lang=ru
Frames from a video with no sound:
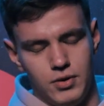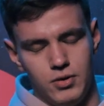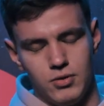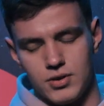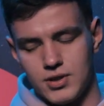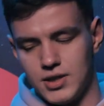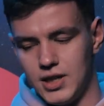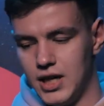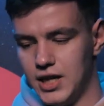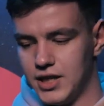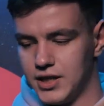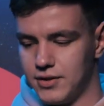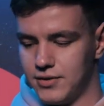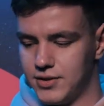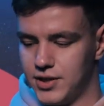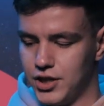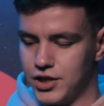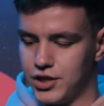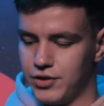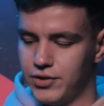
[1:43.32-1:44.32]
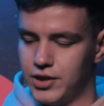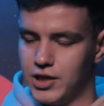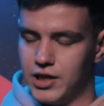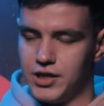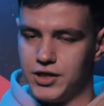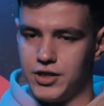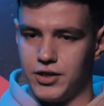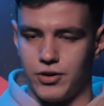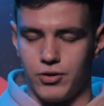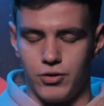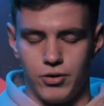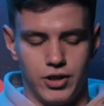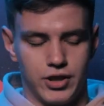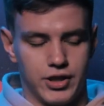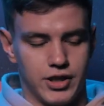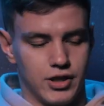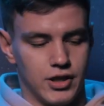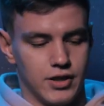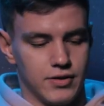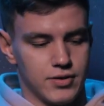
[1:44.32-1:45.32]
Ну, знаете, все же видели эти
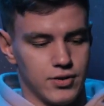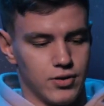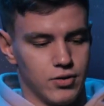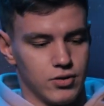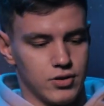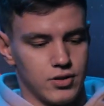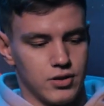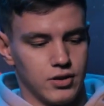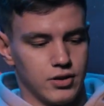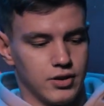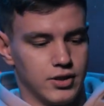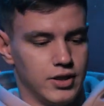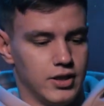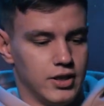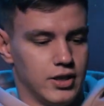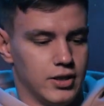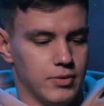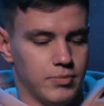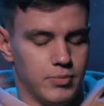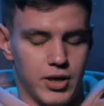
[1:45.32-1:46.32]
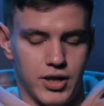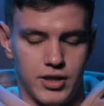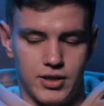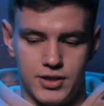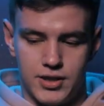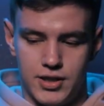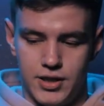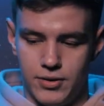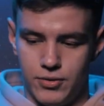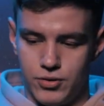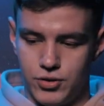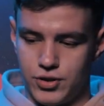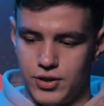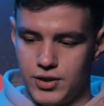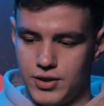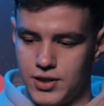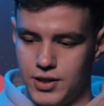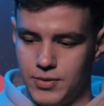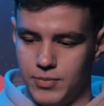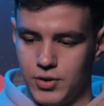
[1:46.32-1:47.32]
ролики для взрослых, где парень с
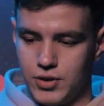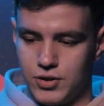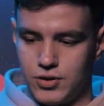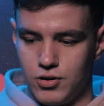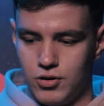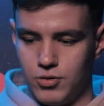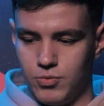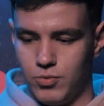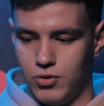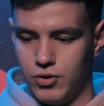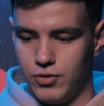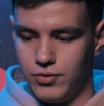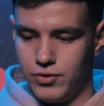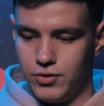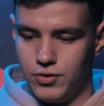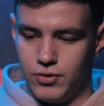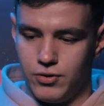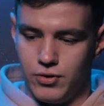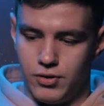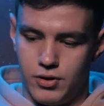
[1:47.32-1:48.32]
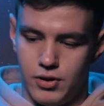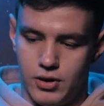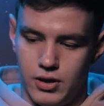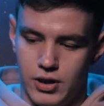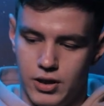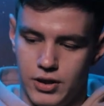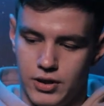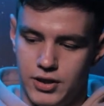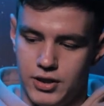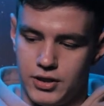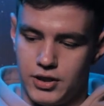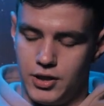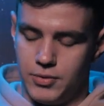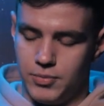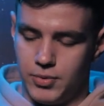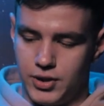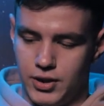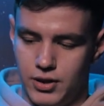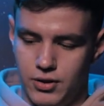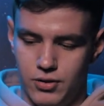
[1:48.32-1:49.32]
девушкой занимаются любовью, а где-то
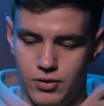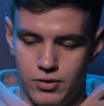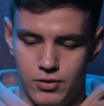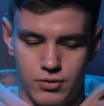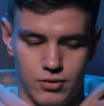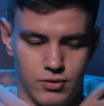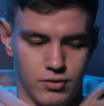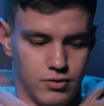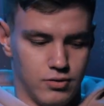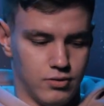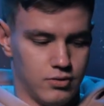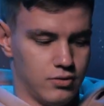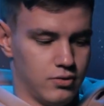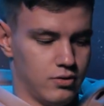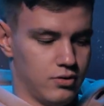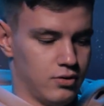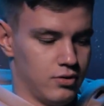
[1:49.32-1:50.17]
неподалеку